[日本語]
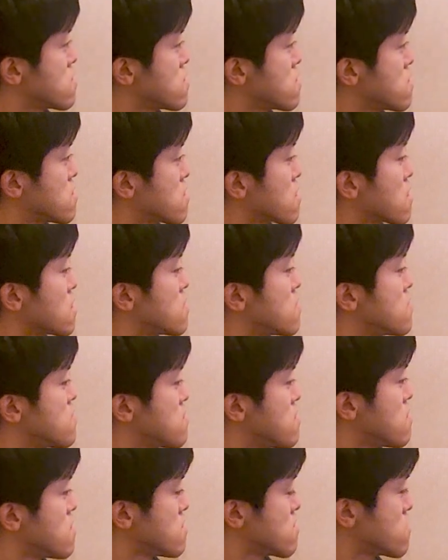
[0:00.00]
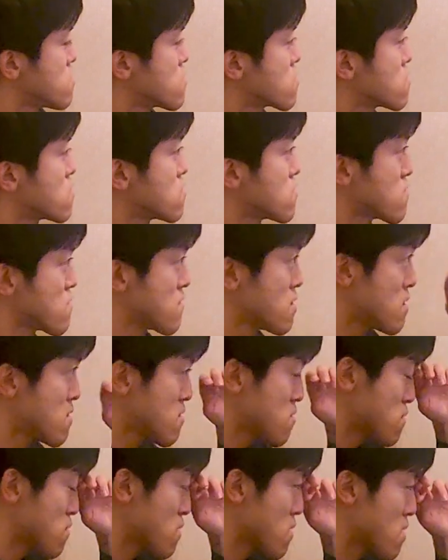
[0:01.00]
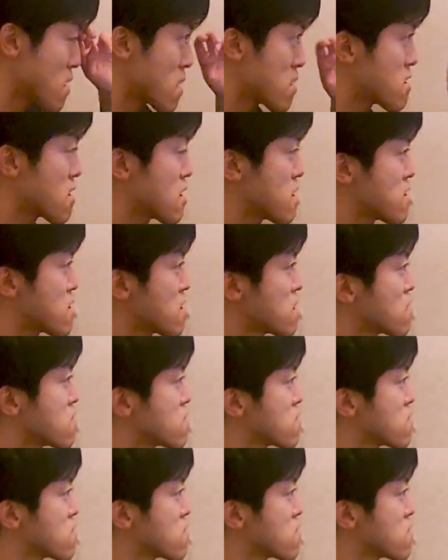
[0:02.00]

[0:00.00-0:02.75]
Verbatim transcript: な感じで1曲それから第3